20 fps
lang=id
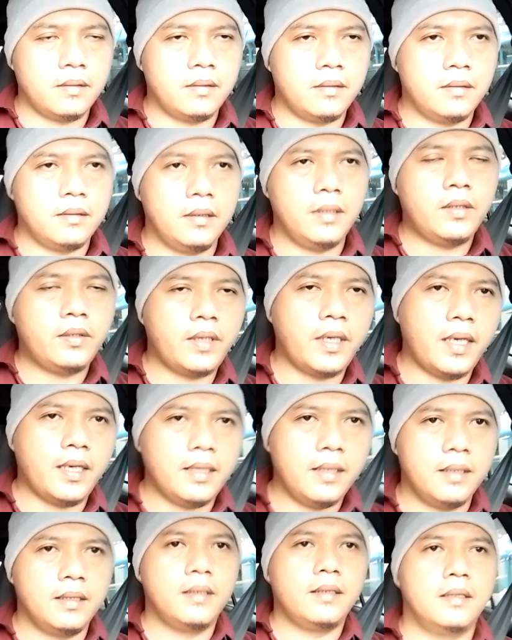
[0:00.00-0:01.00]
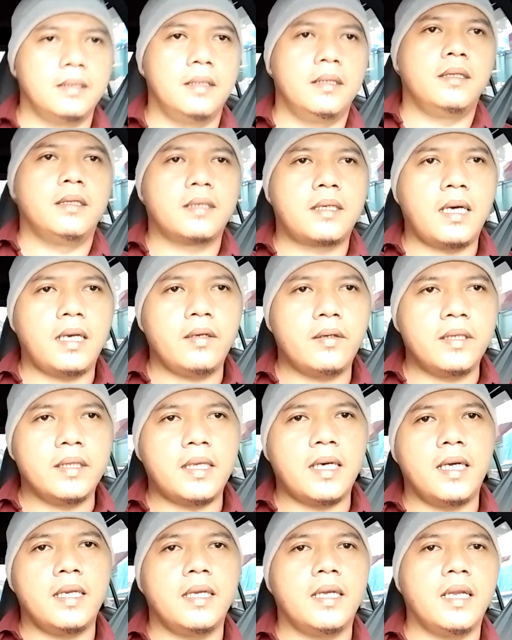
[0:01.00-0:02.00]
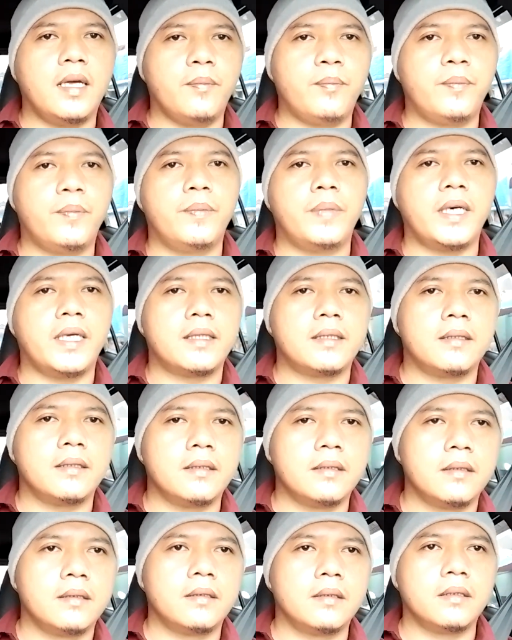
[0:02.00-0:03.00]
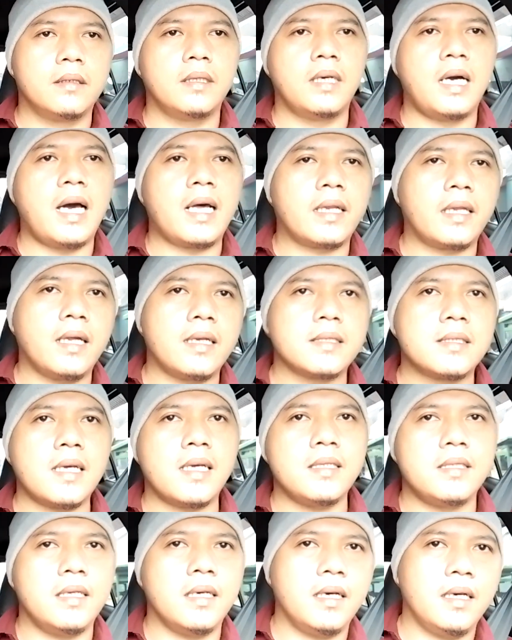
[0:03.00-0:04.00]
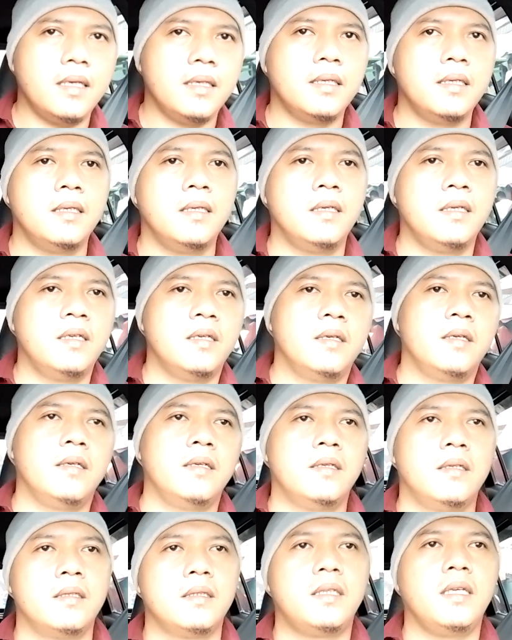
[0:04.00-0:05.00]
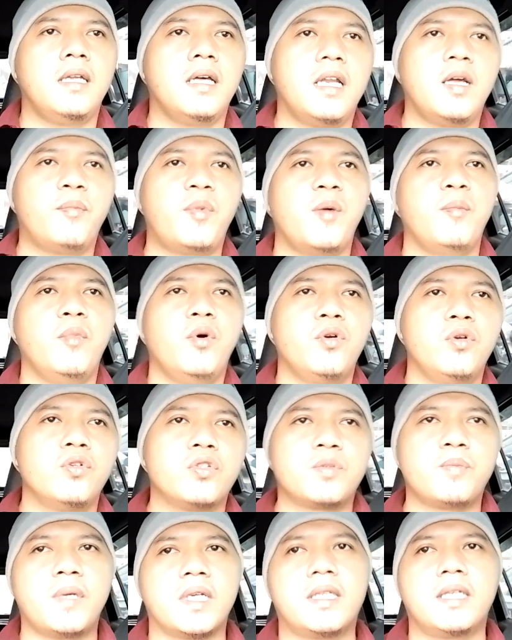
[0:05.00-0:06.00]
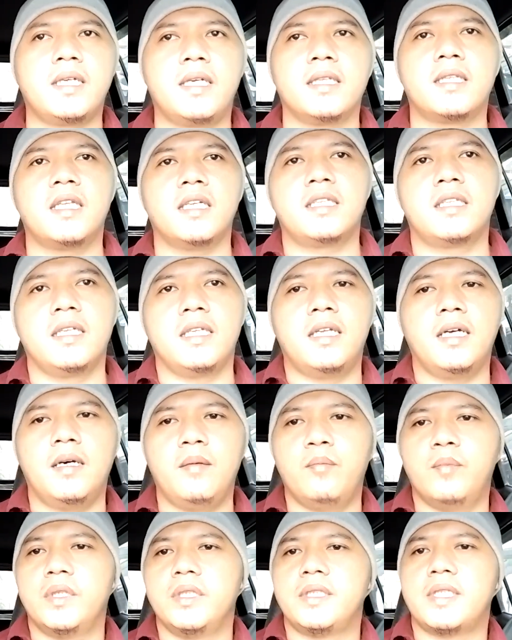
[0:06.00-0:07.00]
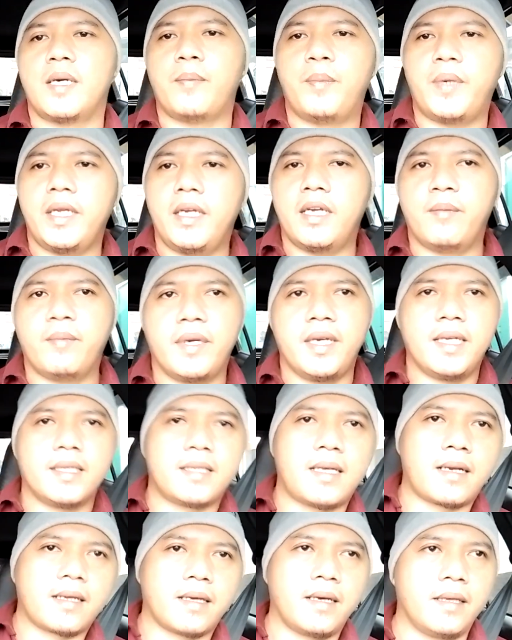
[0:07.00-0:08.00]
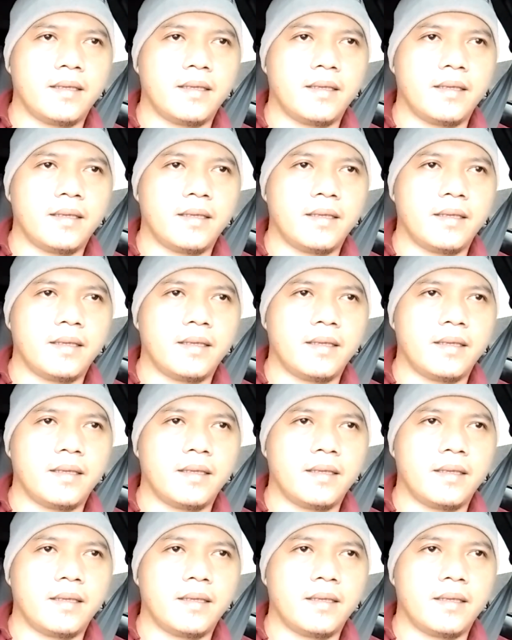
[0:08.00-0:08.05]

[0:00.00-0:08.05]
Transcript: itu ya, eh, kalau kita hanya dapat harian saja tidak dapat bonus berarti kita tidak mencapai namanya target